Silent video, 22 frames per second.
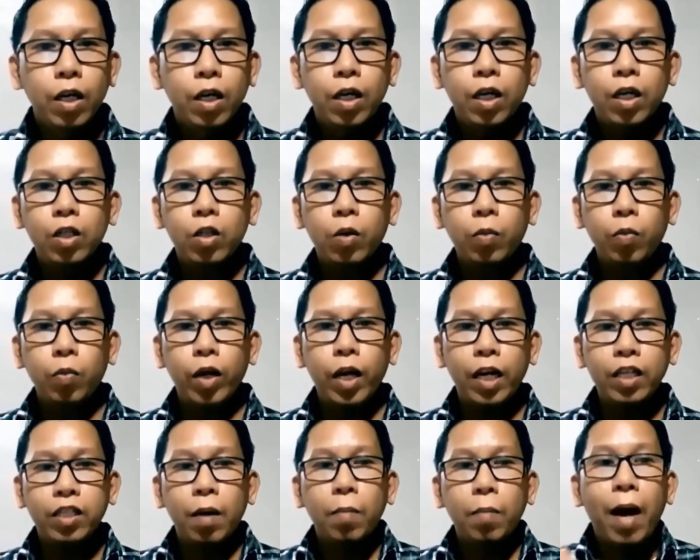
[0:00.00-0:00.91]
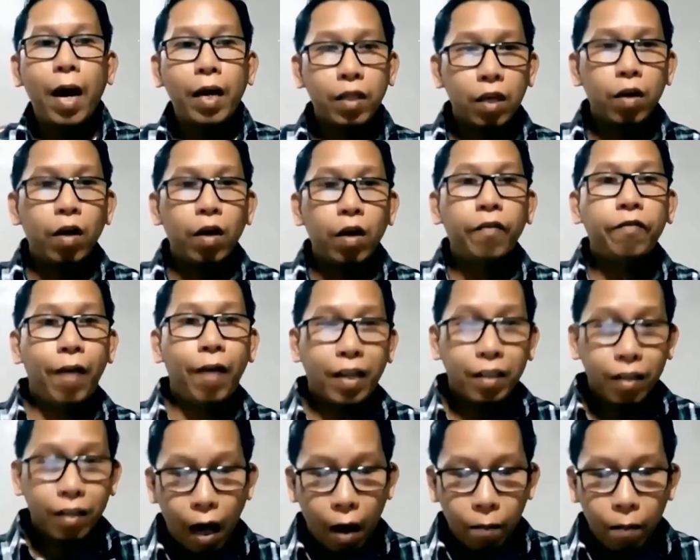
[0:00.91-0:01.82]
Ito po ay as a matter of
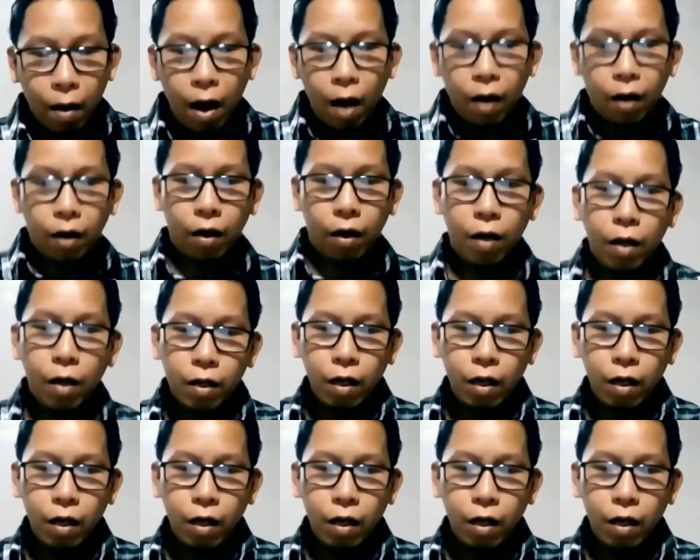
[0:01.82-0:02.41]
fact lamang